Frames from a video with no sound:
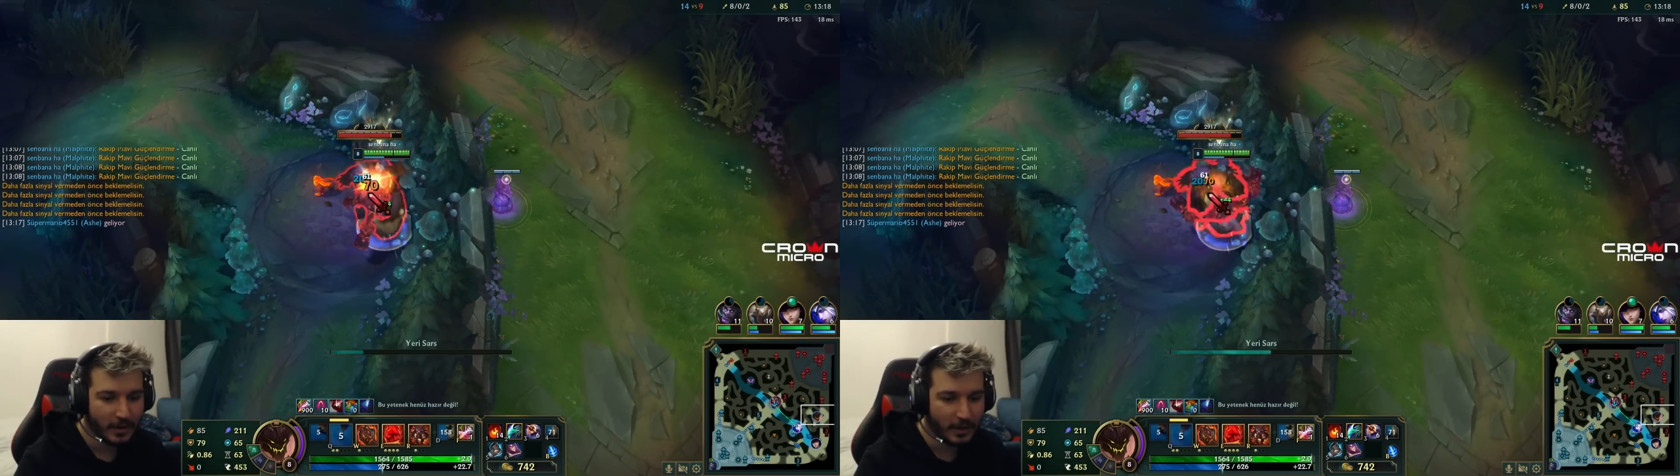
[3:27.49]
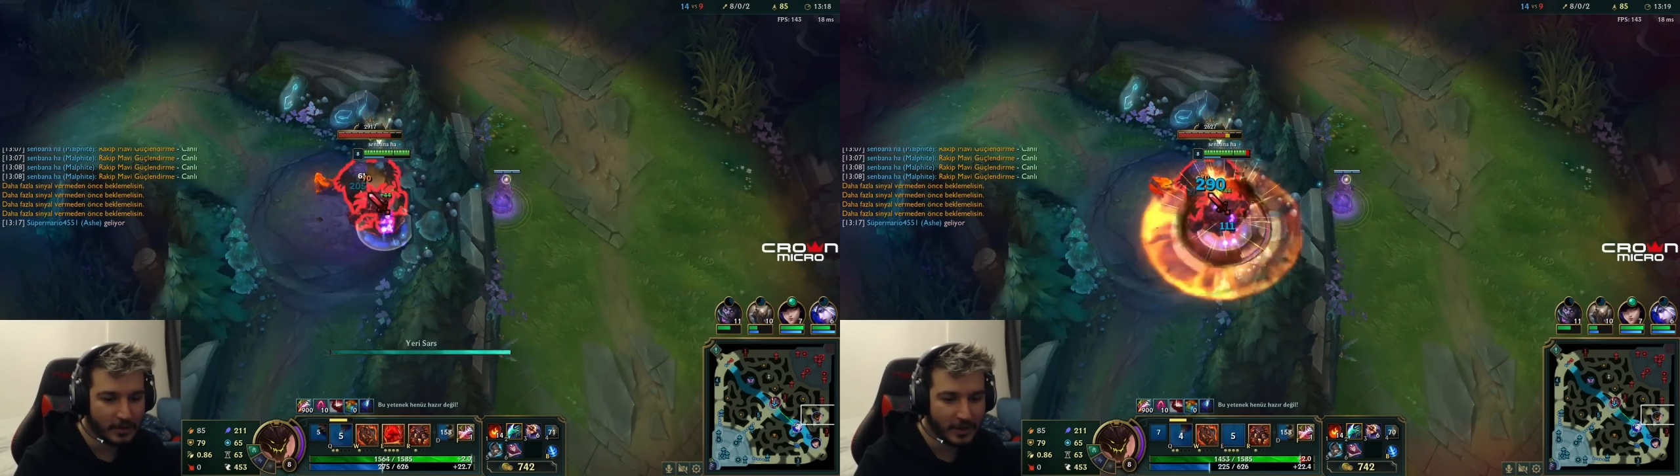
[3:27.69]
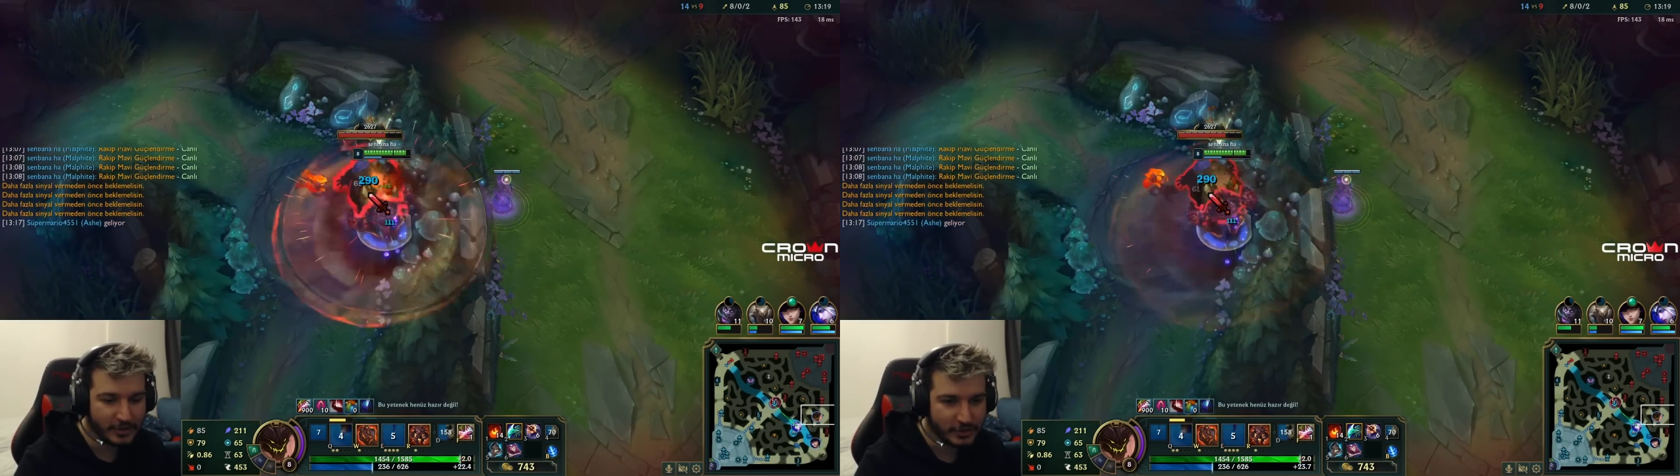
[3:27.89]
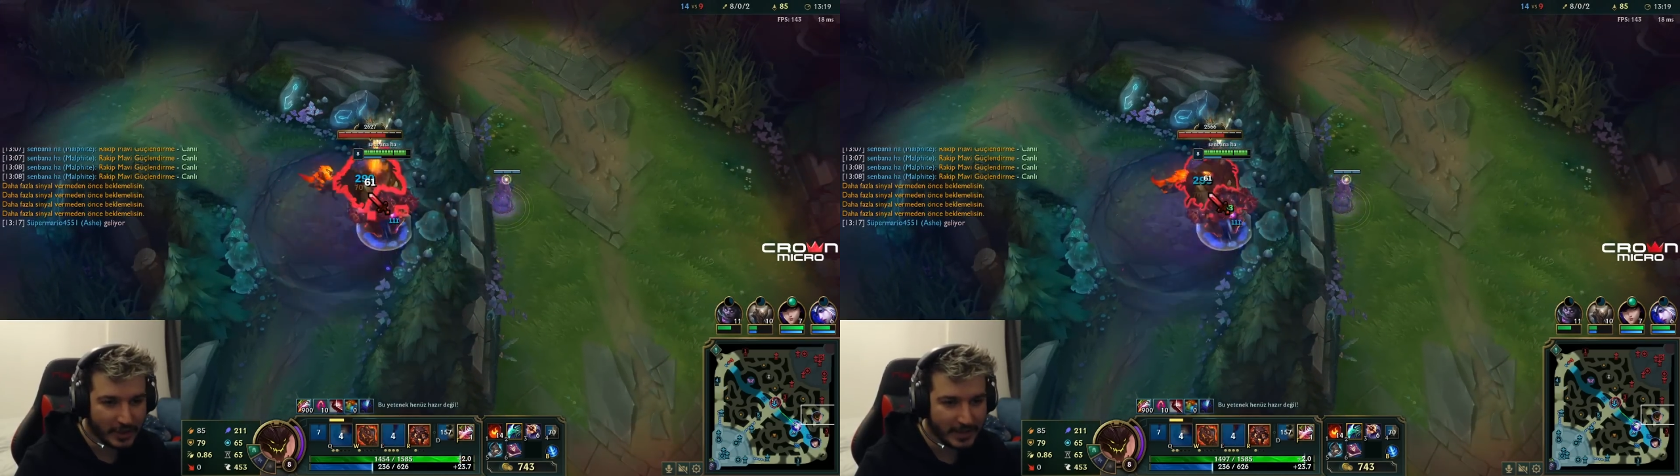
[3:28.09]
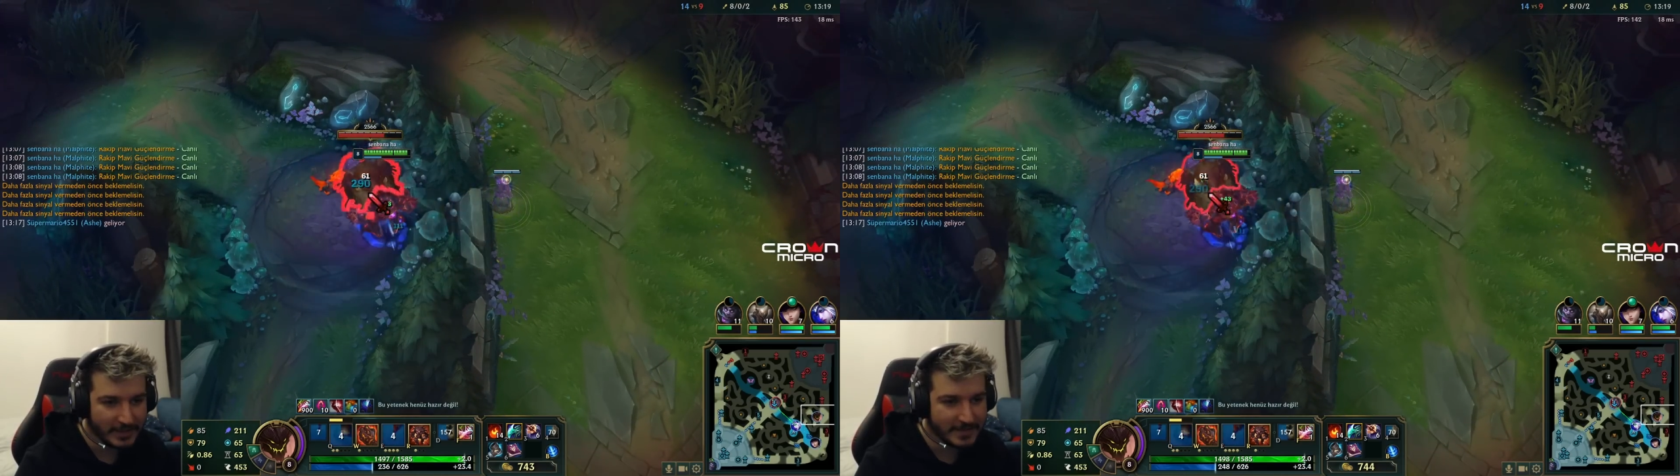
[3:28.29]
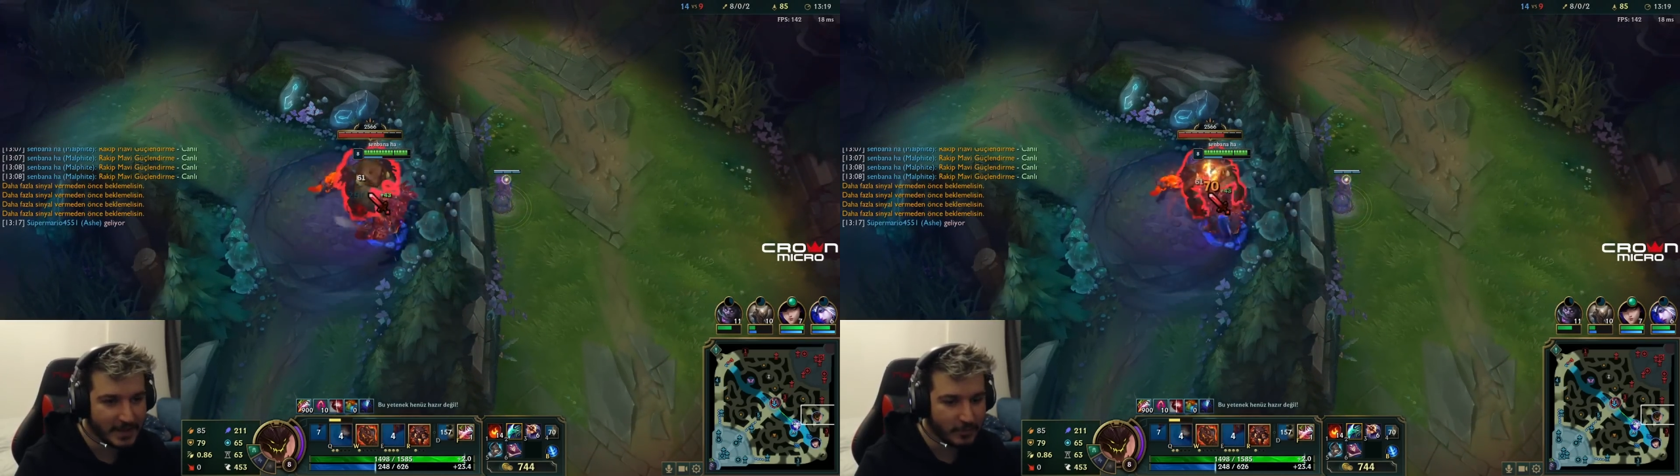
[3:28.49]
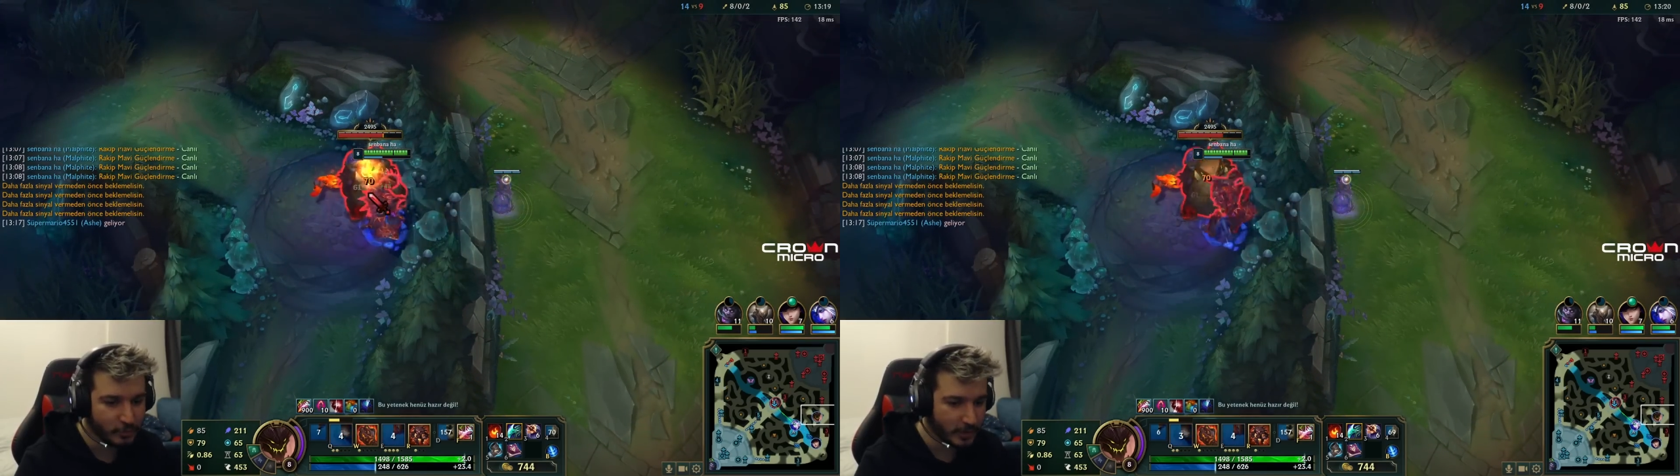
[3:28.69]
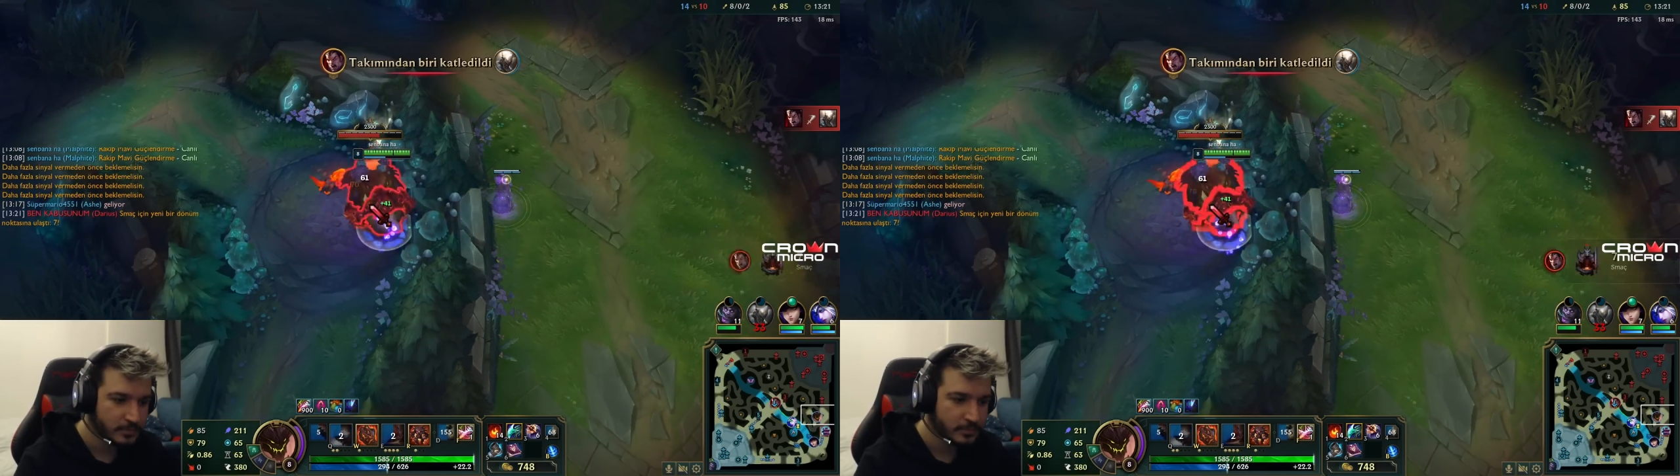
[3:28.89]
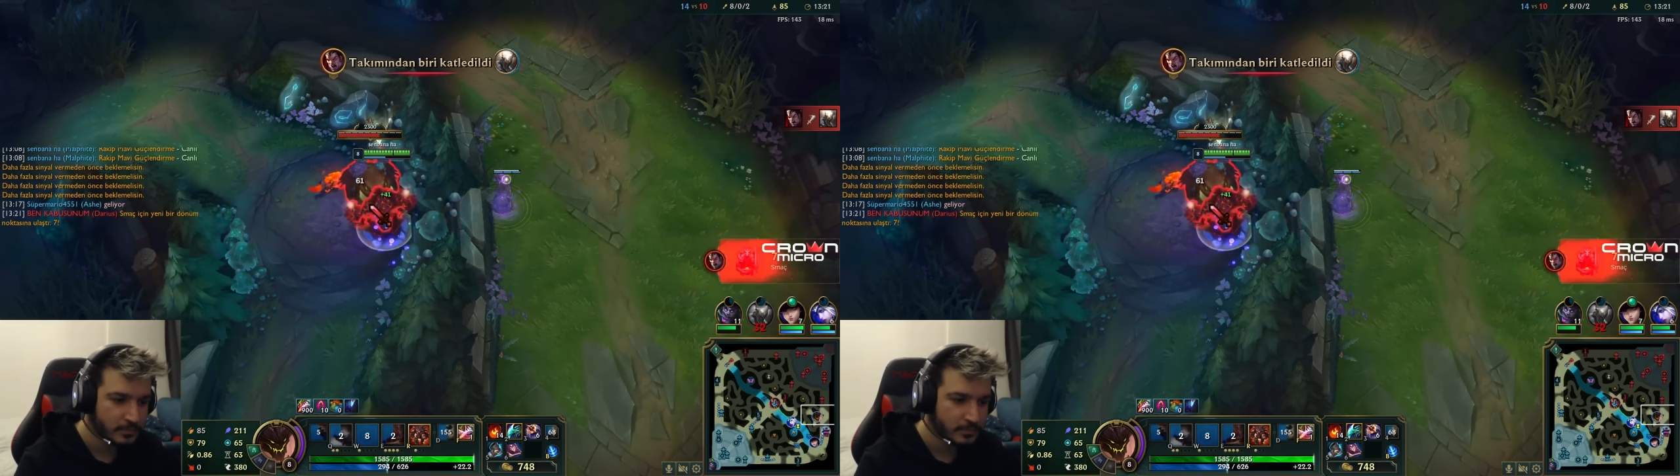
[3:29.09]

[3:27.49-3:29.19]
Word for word: Allah aşkına geçsene buradan.